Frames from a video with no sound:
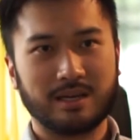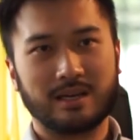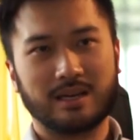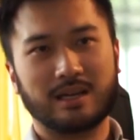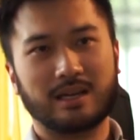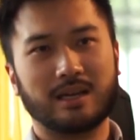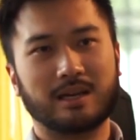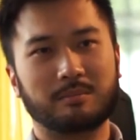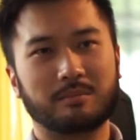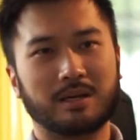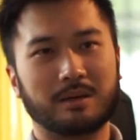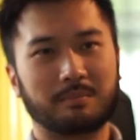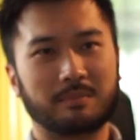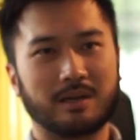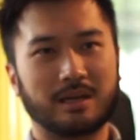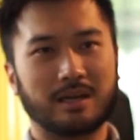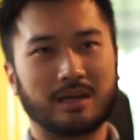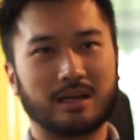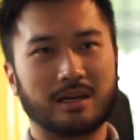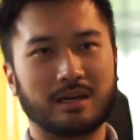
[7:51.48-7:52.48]
kepada
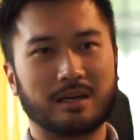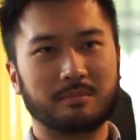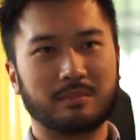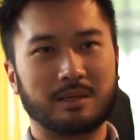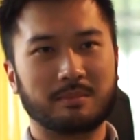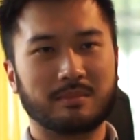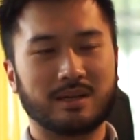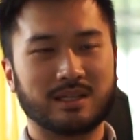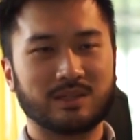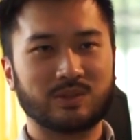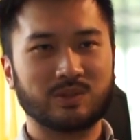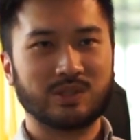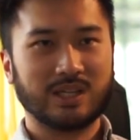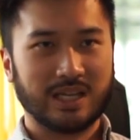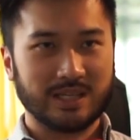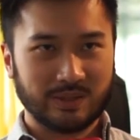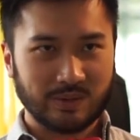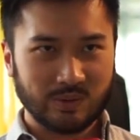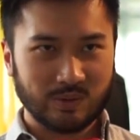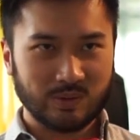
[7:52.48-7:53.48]
Bapak Bambang
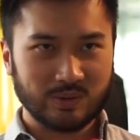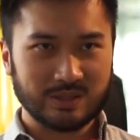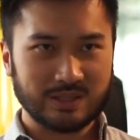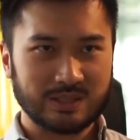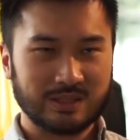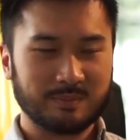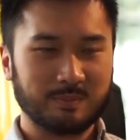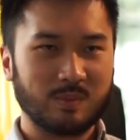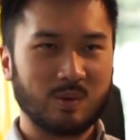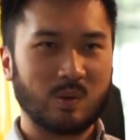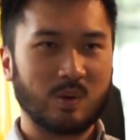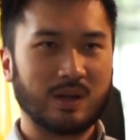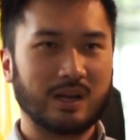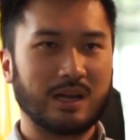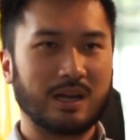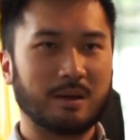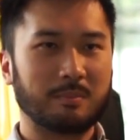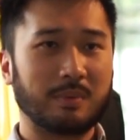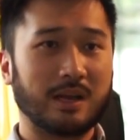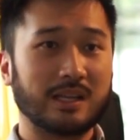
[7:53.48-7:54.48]
Susatyo.
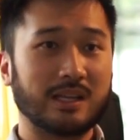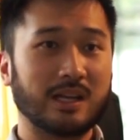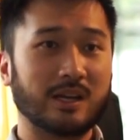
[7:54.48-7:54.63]
Semoga